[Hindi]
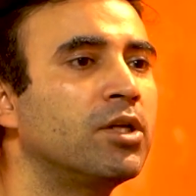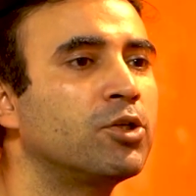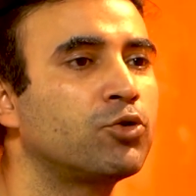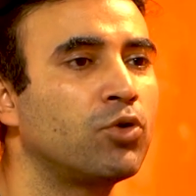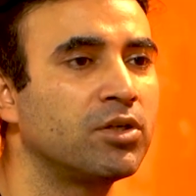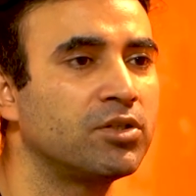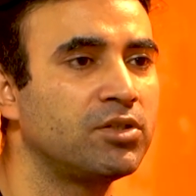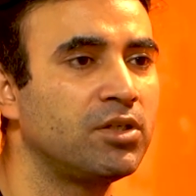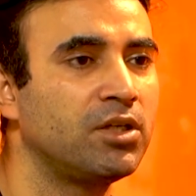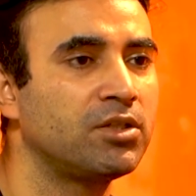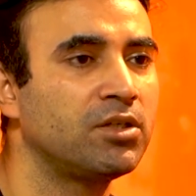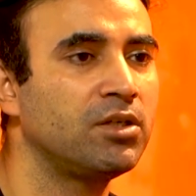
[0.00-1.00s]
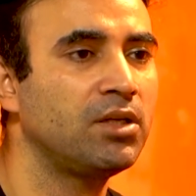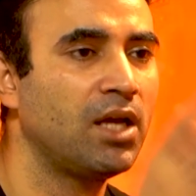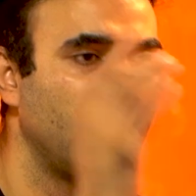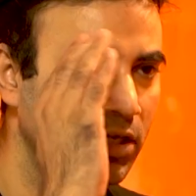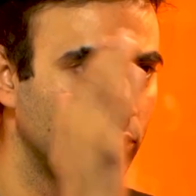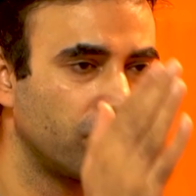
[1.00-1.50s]
आर द स्ट्रॉन्गेस्ट जनरेशन
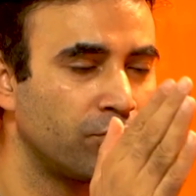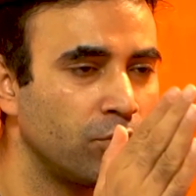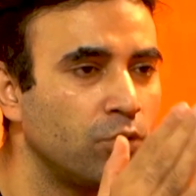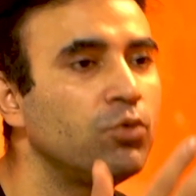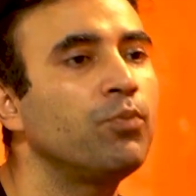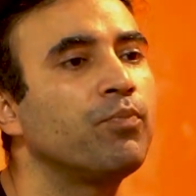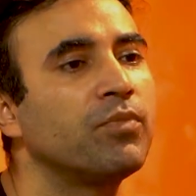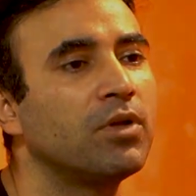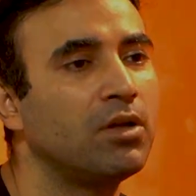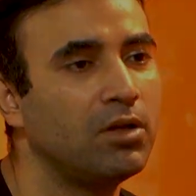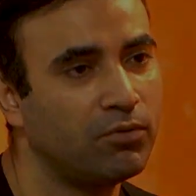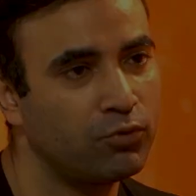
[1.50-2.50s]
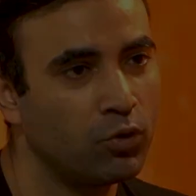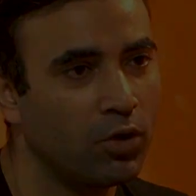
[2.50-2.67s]
हेड्स ऑफ टू यू लव यू